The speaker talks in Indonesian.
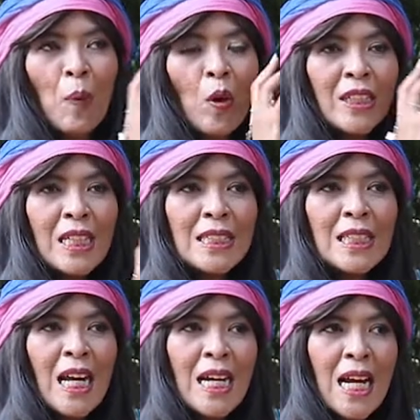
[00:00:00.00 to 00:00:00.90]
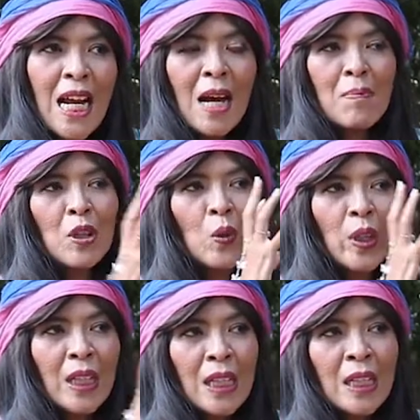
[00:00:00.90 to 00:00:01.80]
poinnya di sini adalah minggu
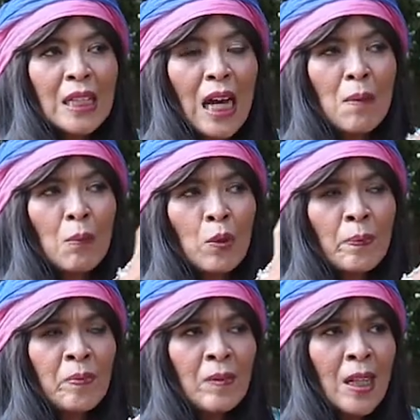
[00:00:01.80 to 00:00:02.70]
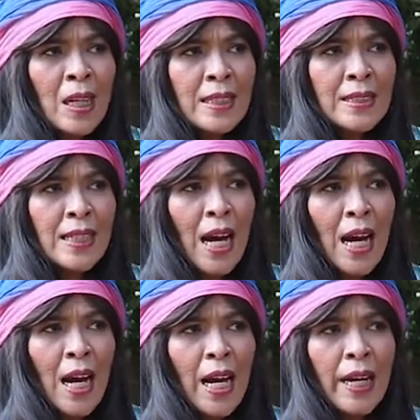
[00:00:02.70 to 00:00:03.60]
ini kamu
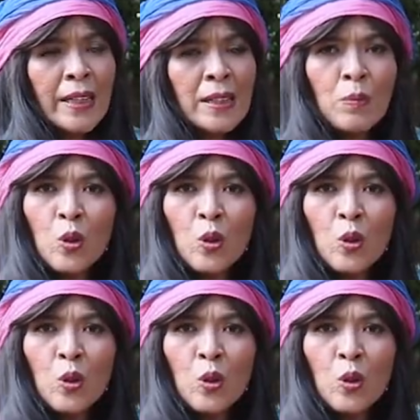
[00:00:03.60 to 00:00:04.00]
jangan